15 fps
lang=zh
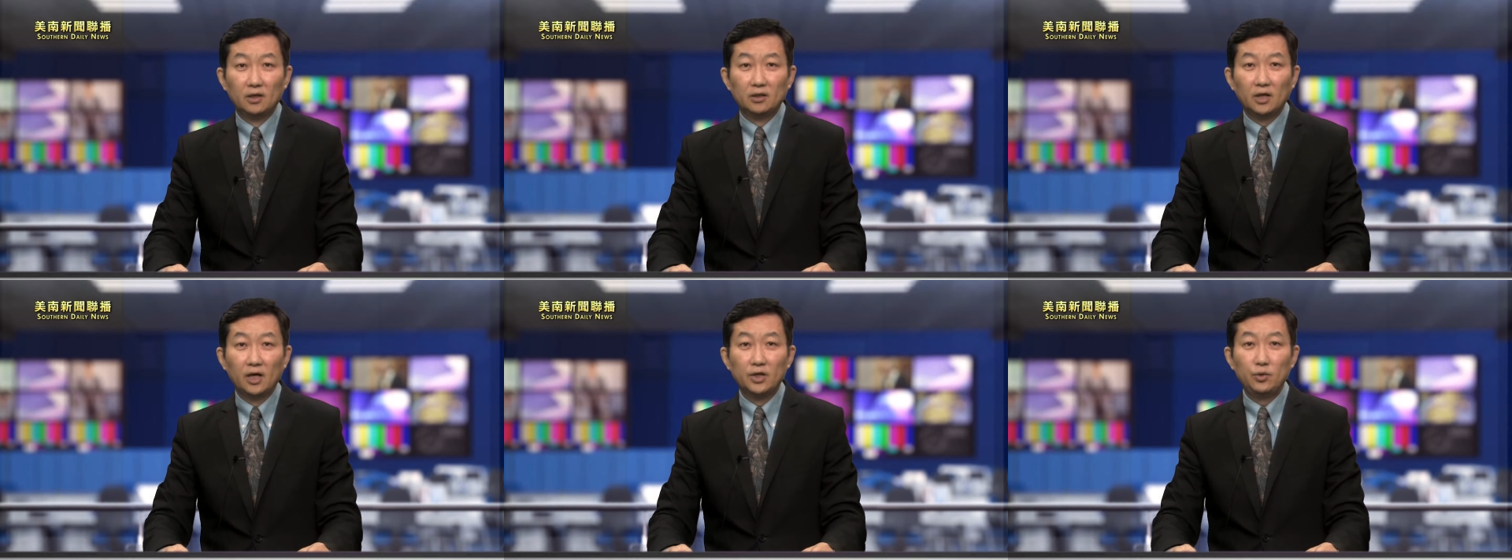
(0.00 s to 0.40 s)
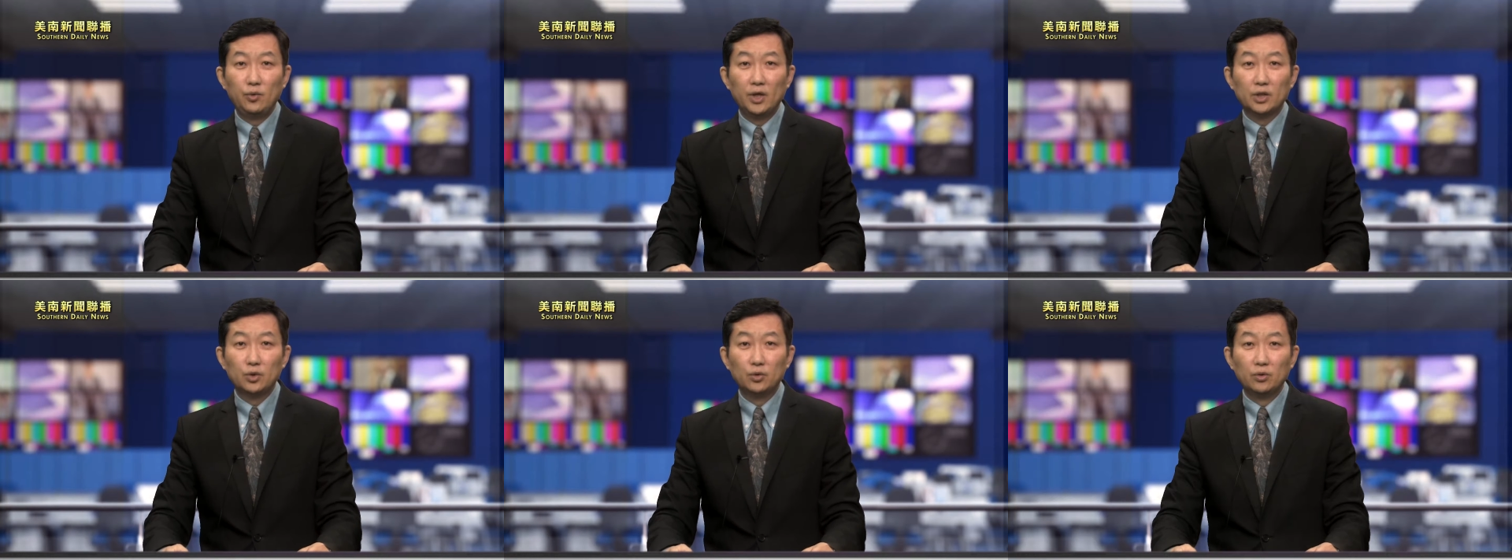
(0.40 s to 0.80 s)
等一
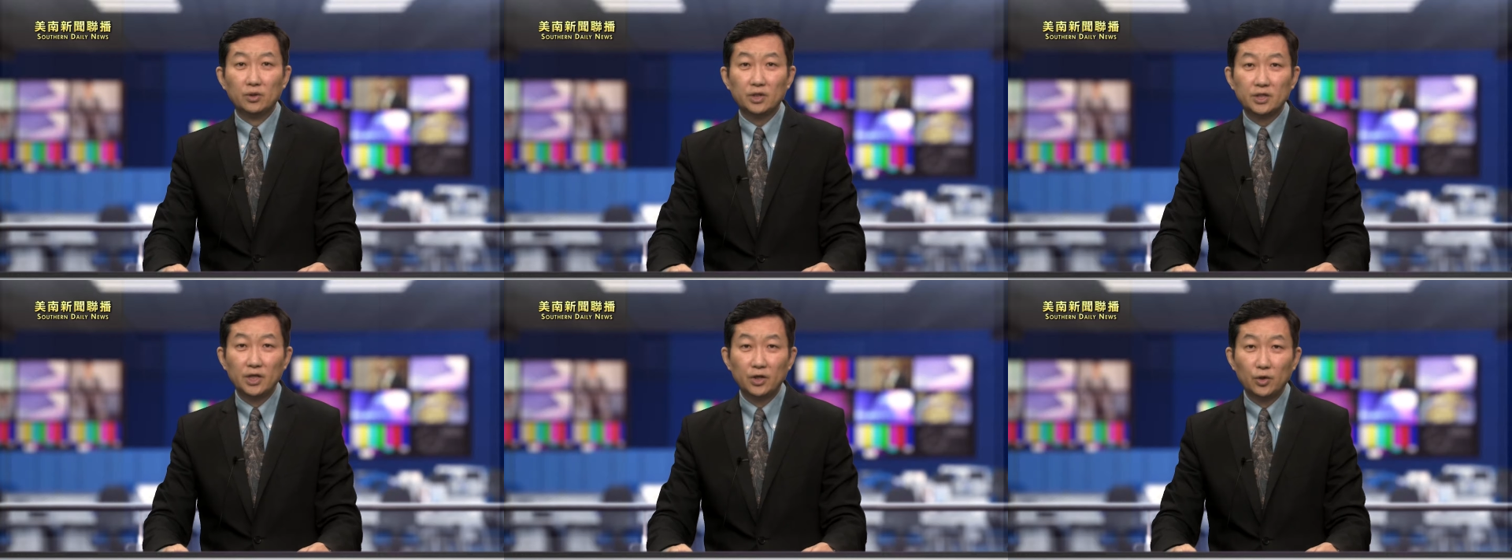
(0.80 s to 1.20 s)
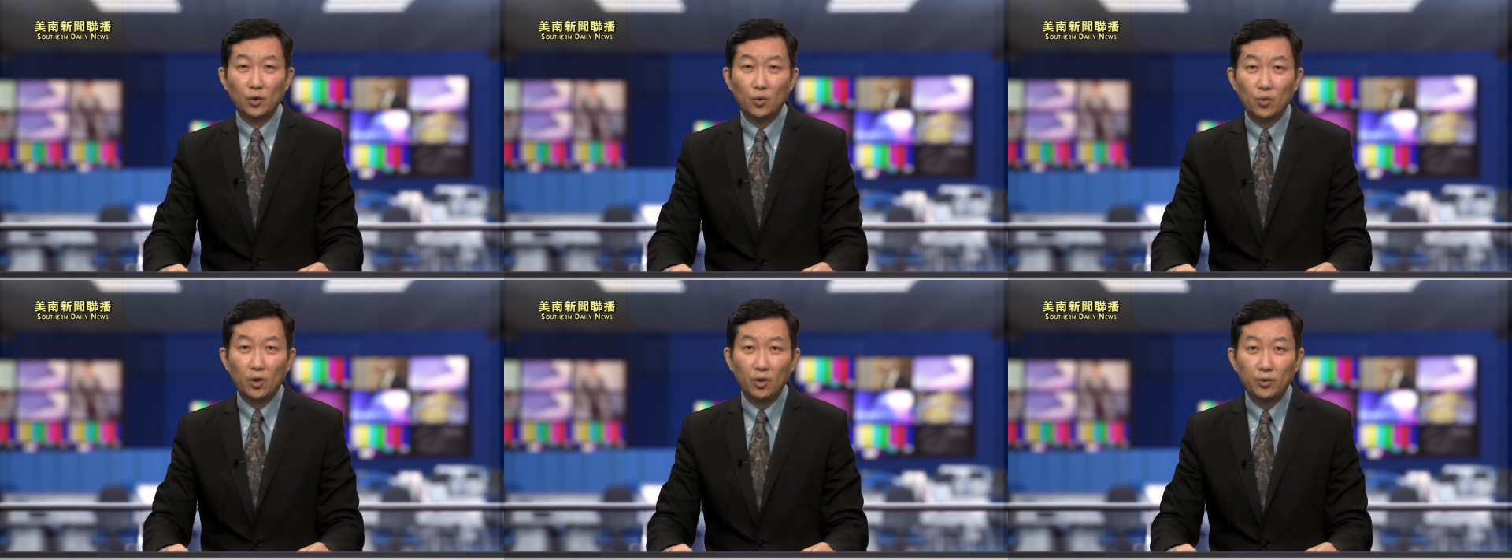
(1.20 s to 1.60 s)
月初经
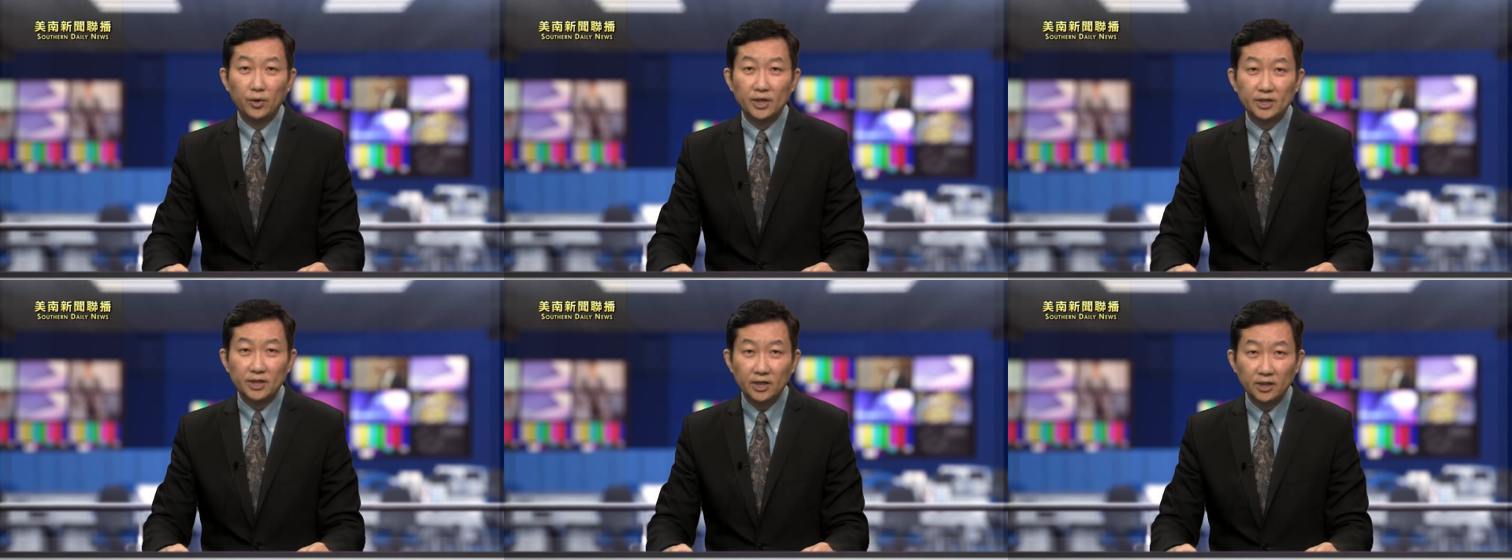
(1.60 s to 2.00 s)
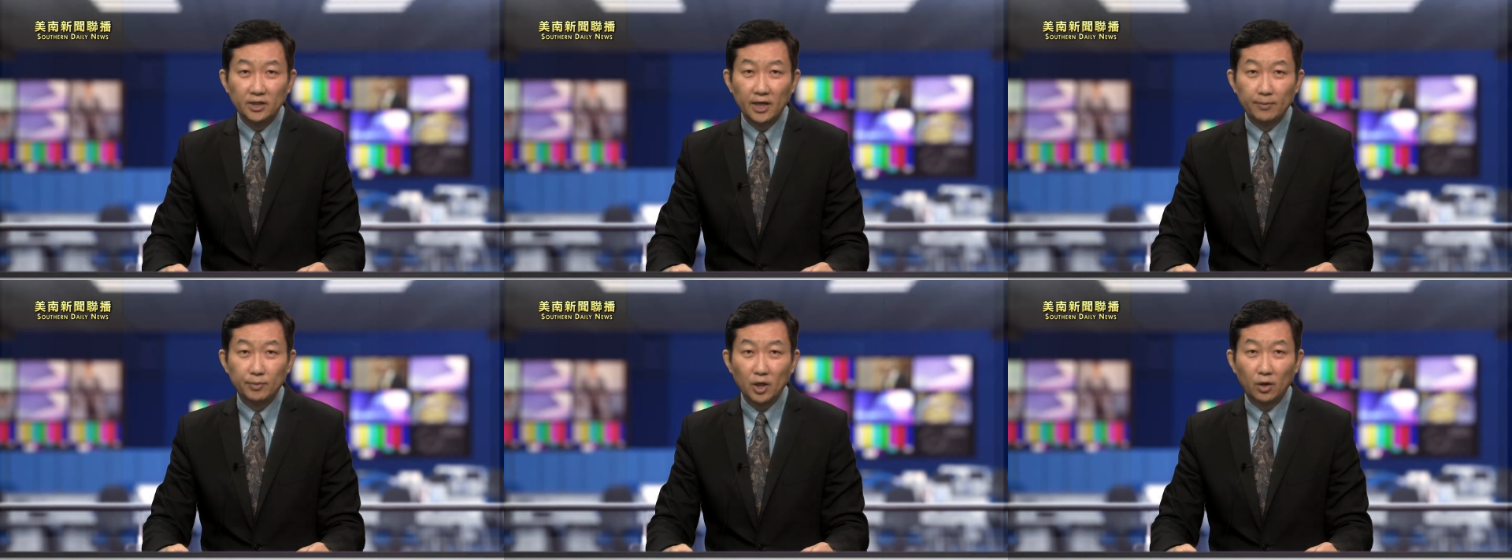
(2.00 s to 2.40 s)
由国会清
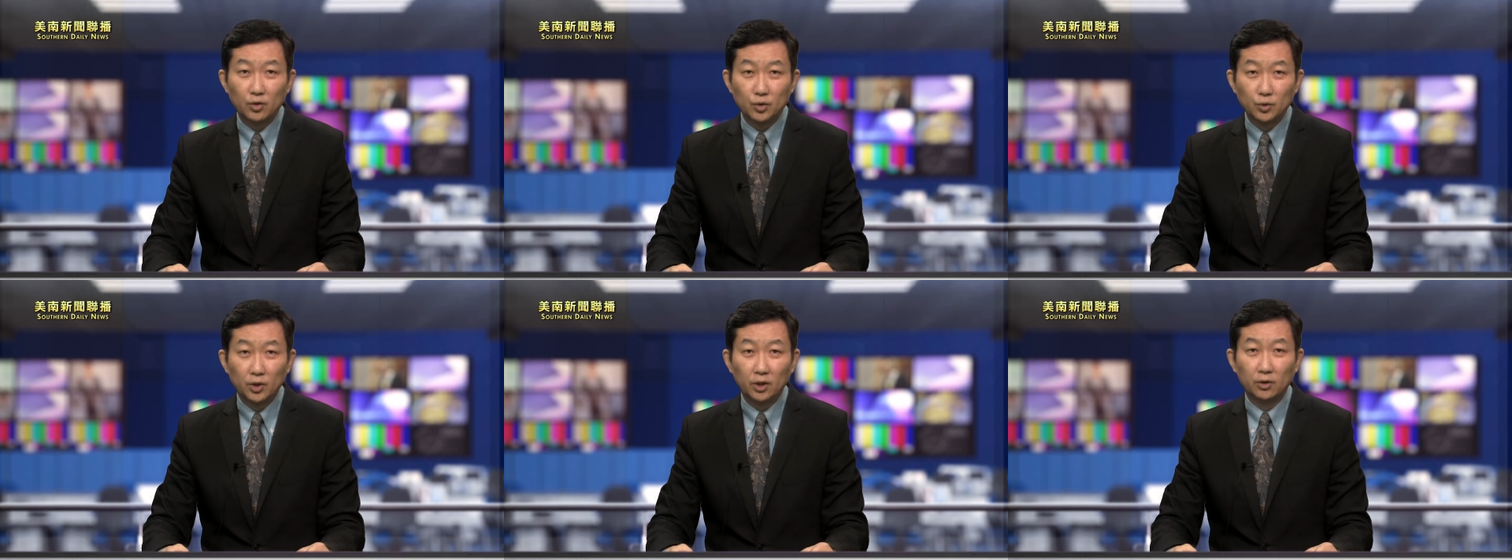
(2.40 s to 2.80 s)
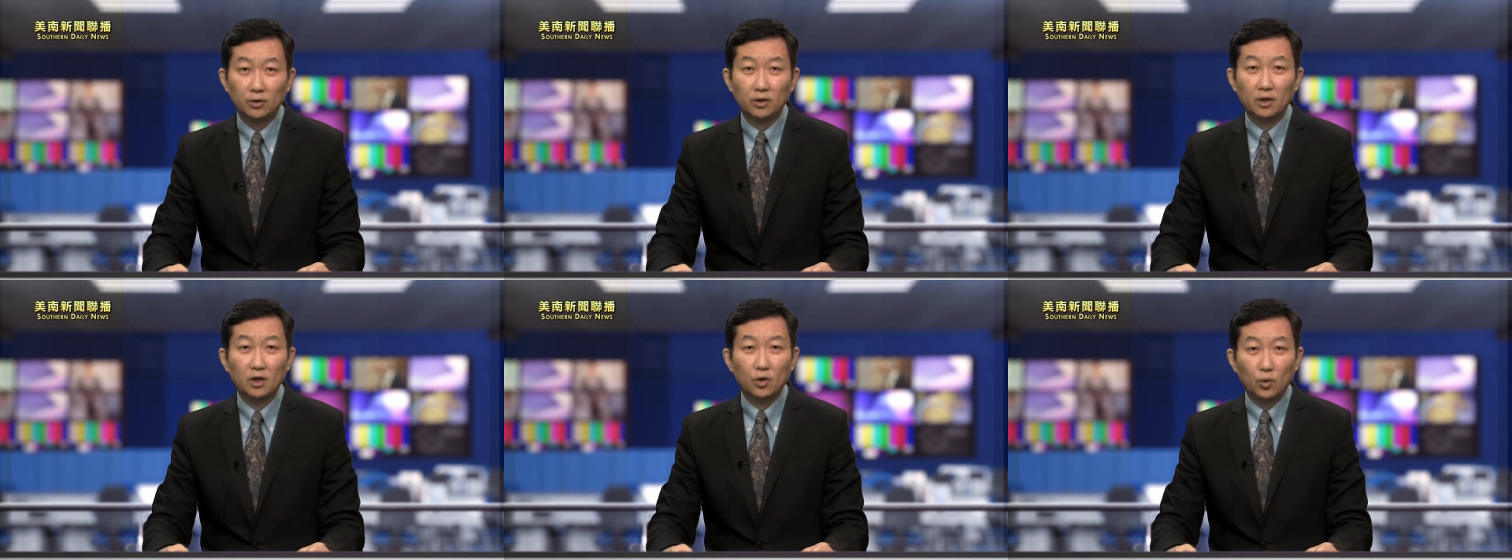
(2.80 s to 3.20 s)
点票数
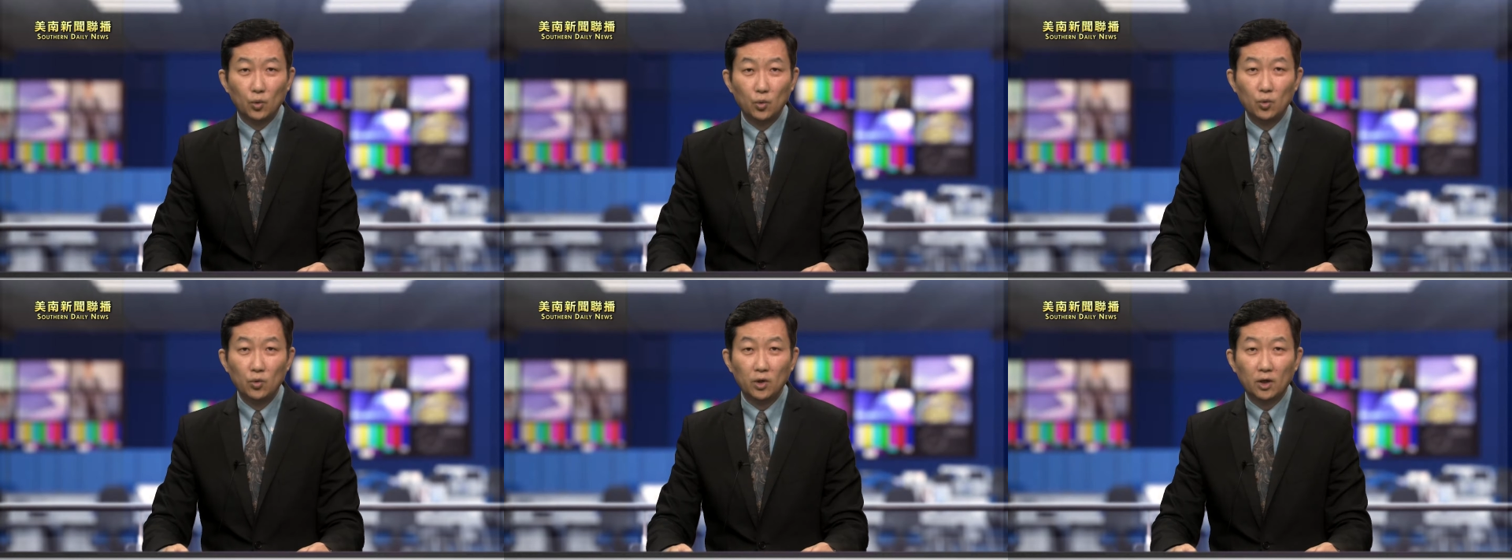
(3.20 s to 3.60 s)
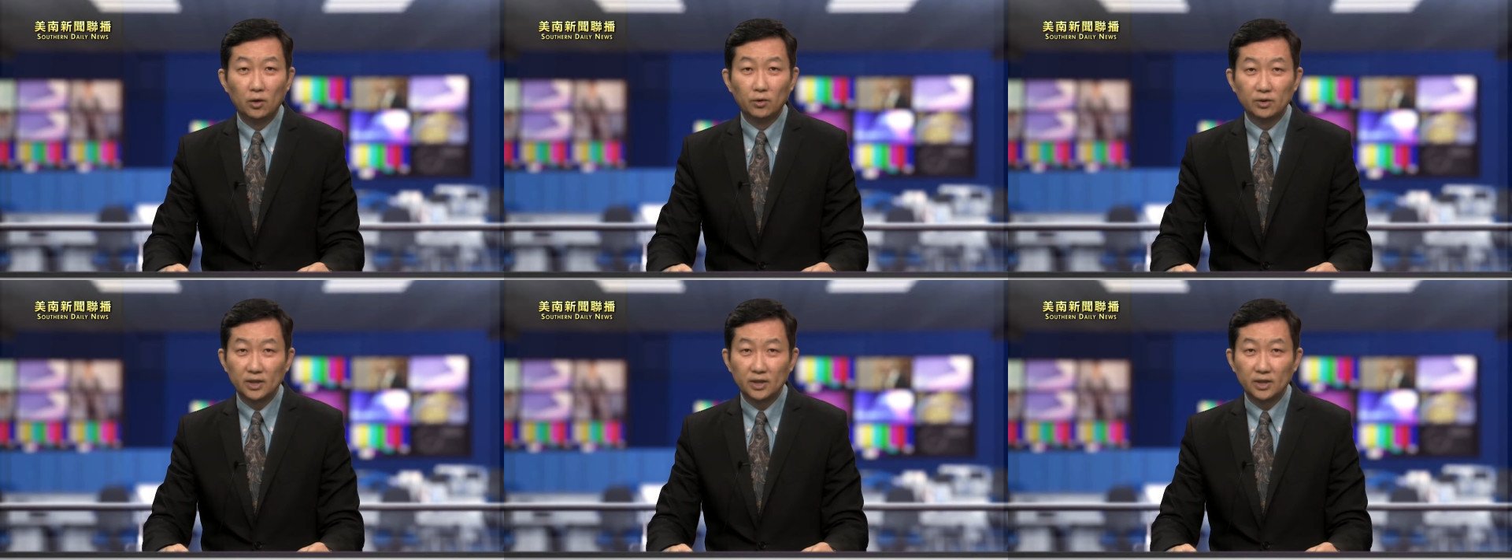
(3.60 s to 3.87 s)
后无误后，